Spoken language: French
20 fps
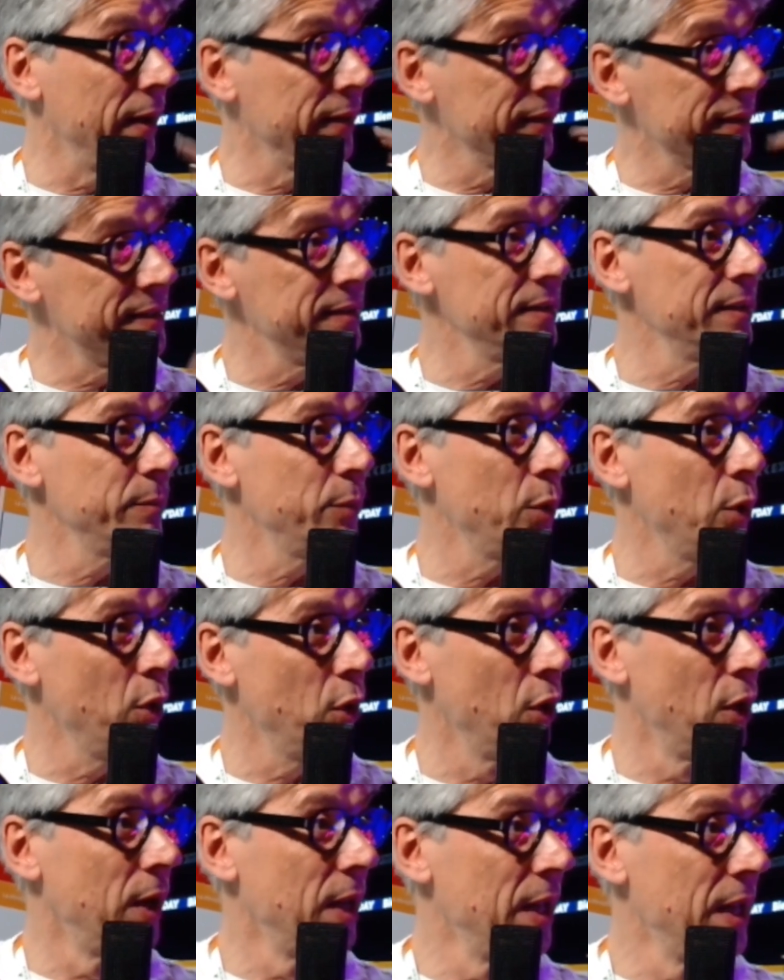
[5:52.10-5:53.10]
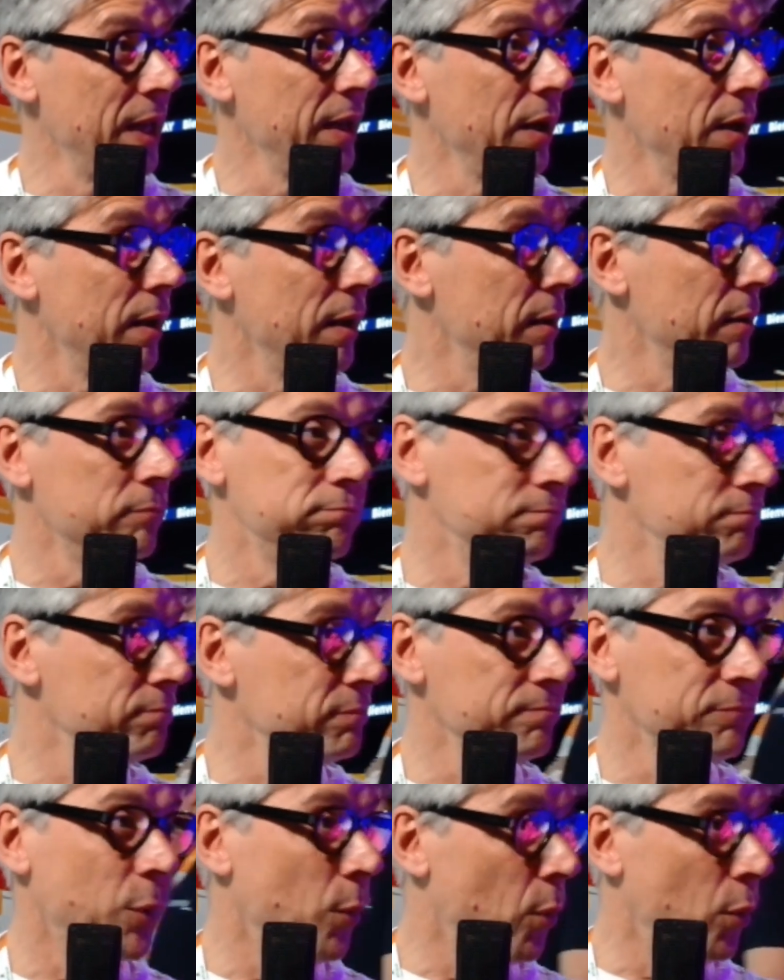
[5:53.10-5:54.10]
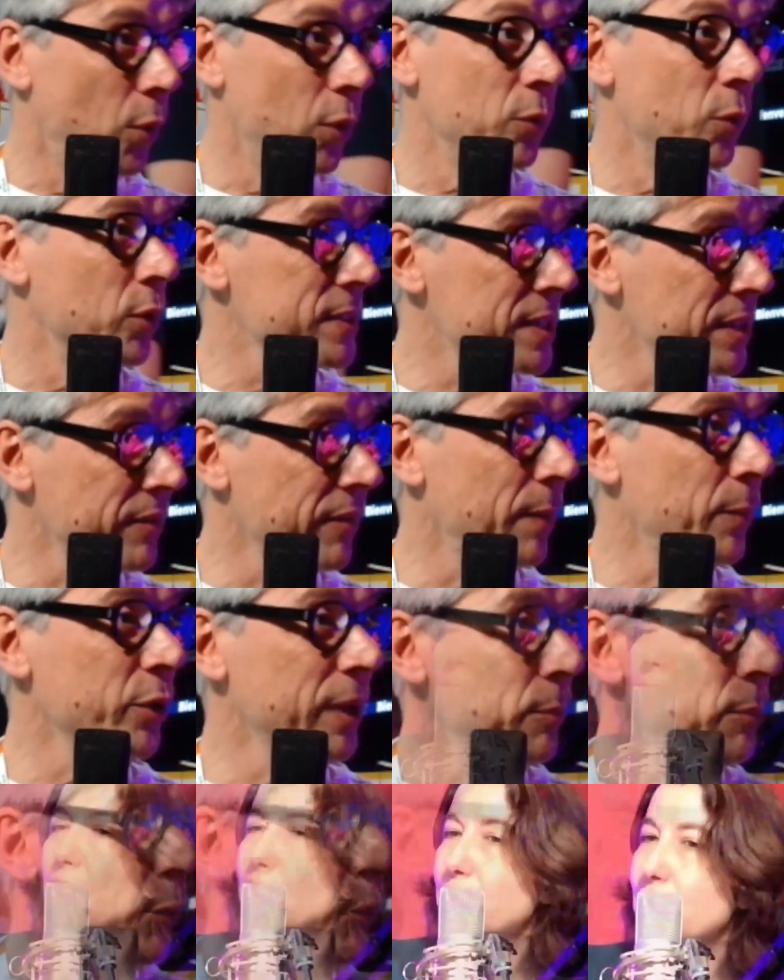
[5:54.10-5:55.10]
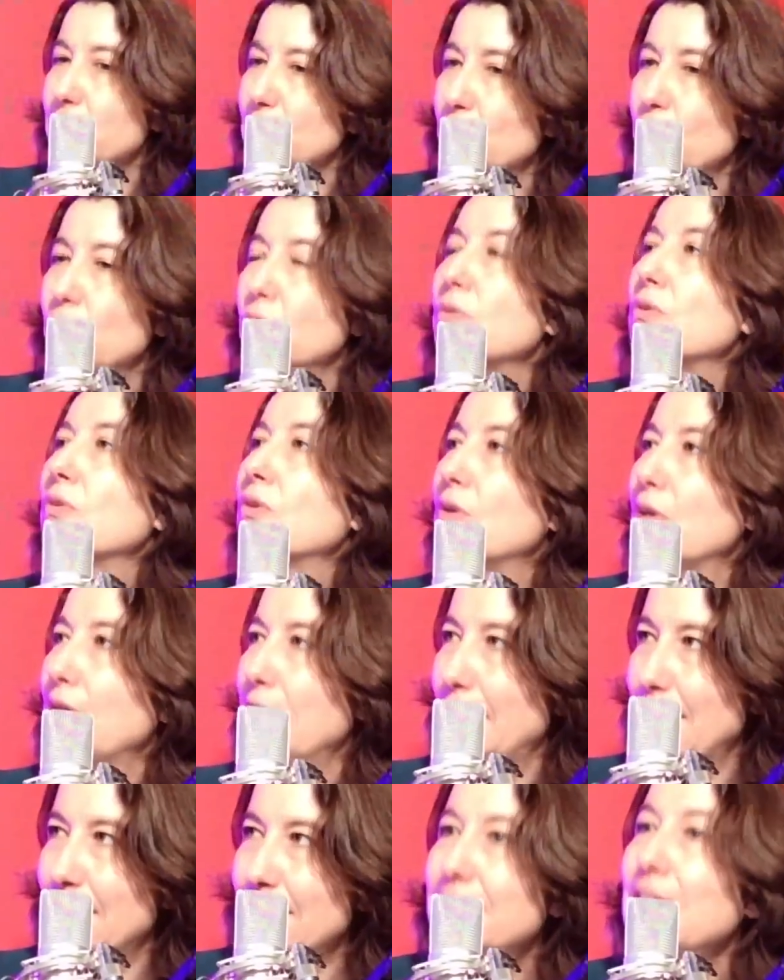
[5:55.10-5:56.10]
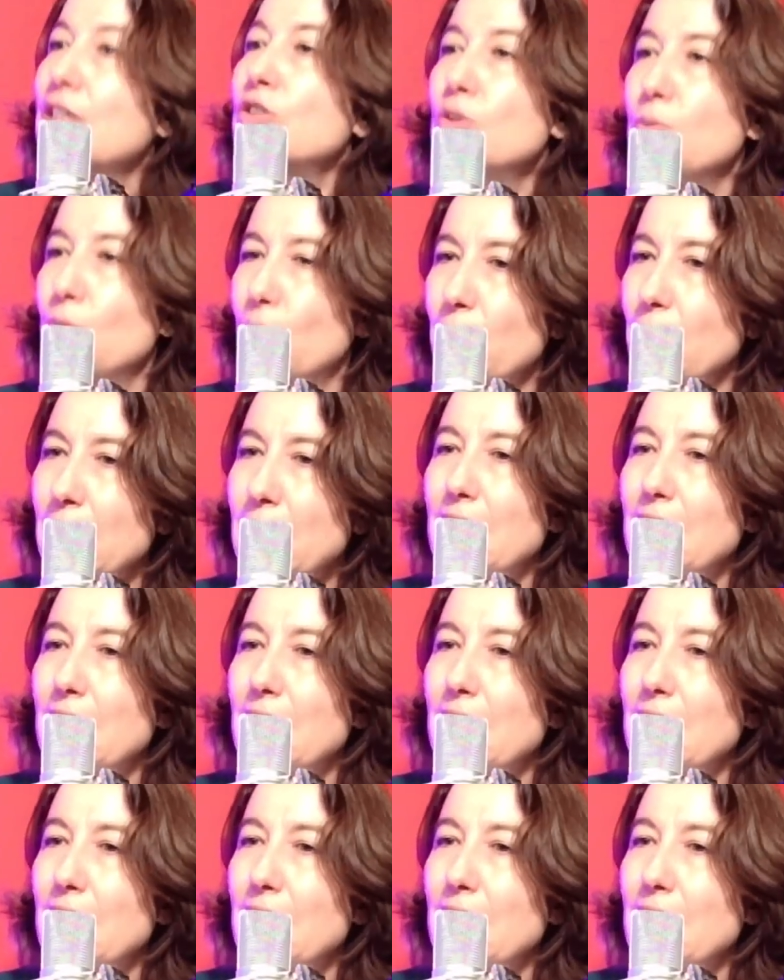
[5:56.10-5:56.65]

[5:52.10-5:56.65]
intime. tout à fait. Tout à fait. C'est vraiment des besoins dont on parle. Pour travailler.